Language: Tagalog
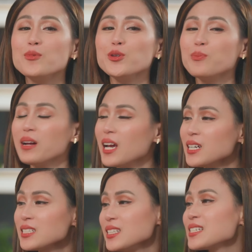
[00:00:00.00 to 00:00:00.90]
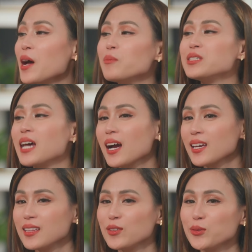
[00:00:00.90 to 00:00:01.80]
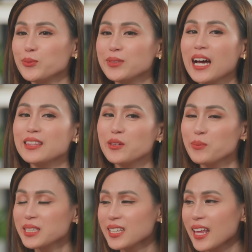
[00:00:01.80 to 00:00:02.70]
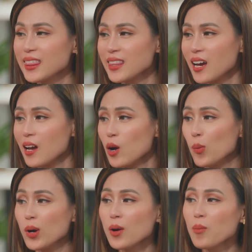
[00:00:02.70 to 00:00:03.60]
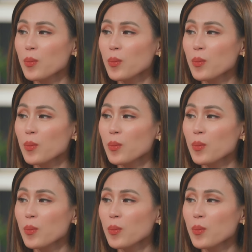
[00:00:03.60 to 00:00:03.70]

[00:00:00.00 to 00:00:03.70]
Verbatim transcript: mo, yung pala ang sinasabi sa akin nung dati yung matatanda. Huwag kang